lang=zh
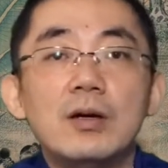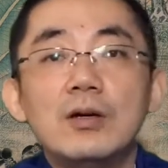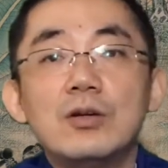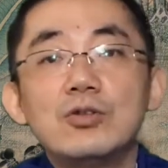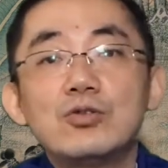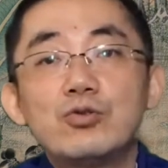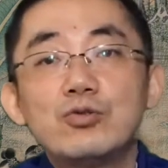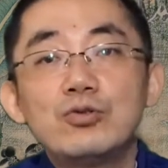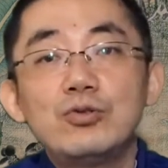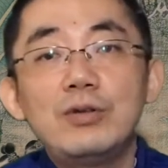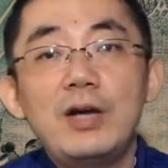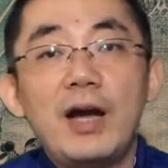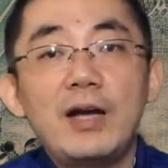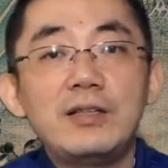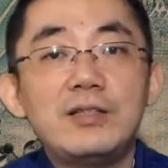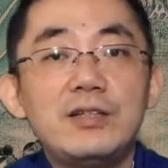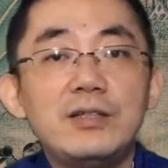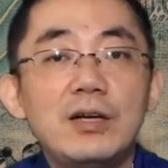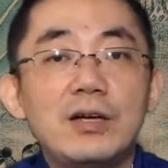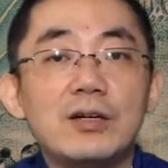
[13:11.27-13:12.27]
书中还
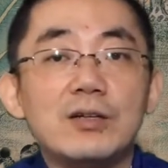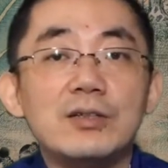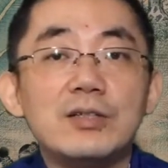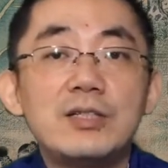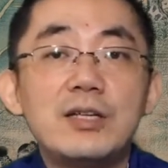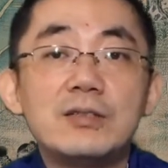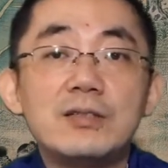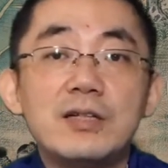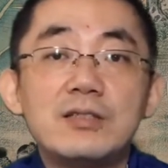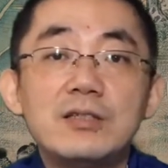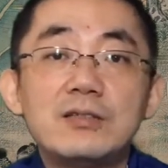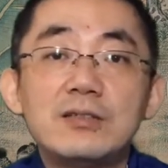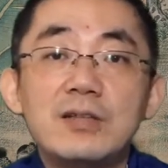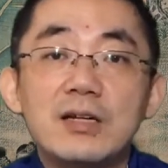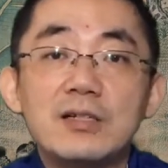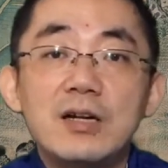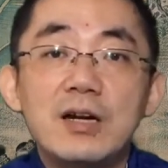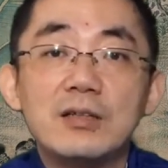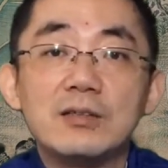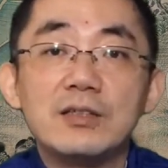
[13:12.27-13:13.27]
提到，现在正在
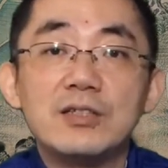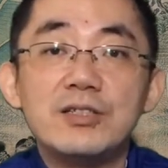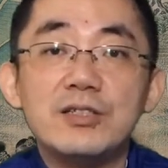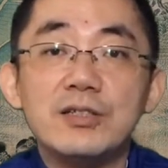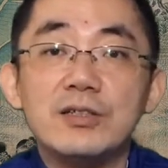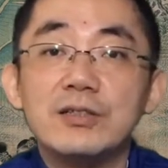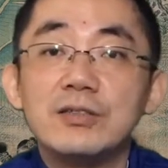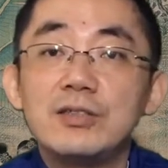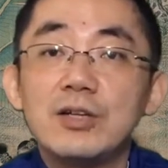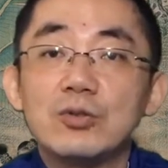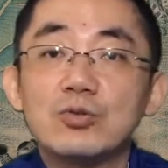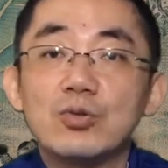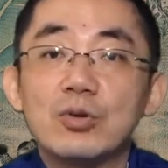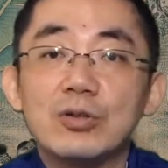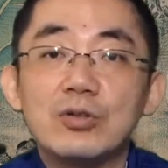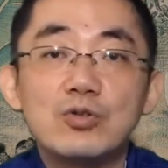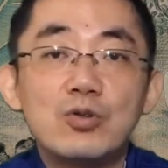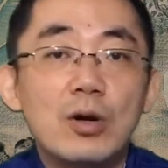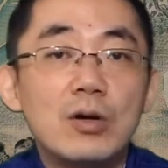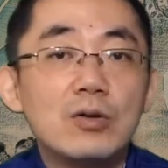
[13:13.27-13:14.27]
唱的戏叫做《
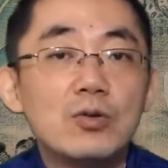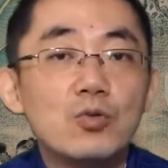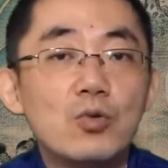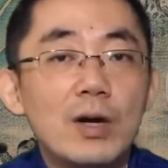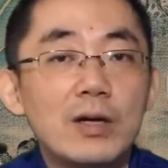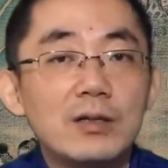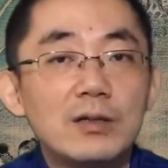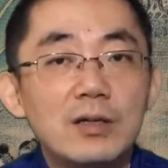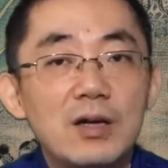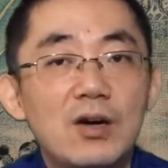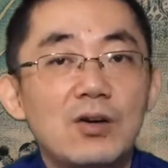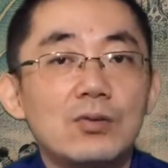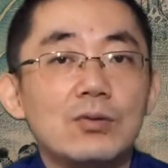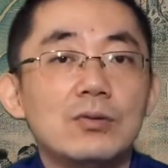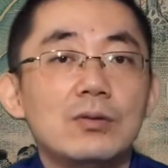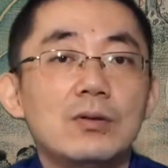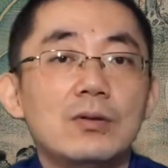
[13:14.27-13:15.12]
双关告》，